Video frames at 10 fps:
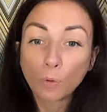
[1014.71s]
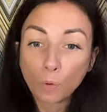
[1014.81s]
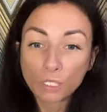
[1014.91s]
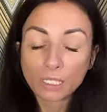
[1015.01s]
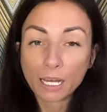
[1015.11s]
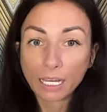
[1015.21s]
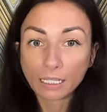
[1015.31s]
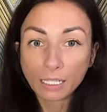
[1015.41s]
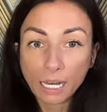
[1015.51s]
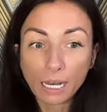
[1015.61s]
Просто
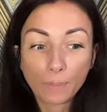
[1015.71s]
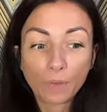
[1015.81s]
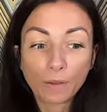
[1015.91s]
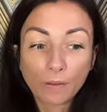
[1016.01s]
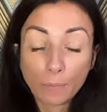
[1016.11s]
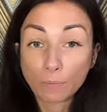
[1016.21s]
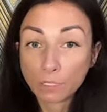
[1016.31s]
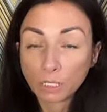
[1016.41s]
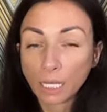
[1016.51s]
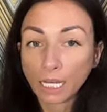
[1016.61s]
она вам
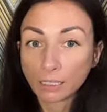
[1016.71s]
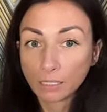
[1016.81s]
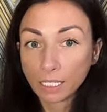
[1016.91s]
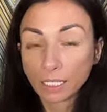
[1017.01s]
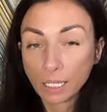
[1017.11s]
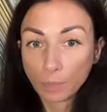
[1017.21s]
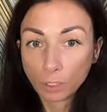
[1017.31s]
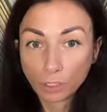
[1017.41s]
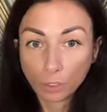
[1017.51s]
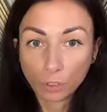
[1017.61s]
посылает некие
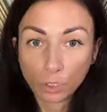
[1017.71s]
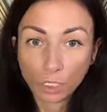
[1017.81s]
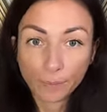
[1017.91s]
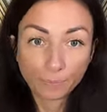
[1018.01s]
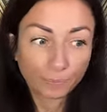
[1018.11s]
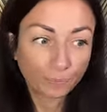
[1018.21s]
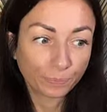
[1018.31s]
определенные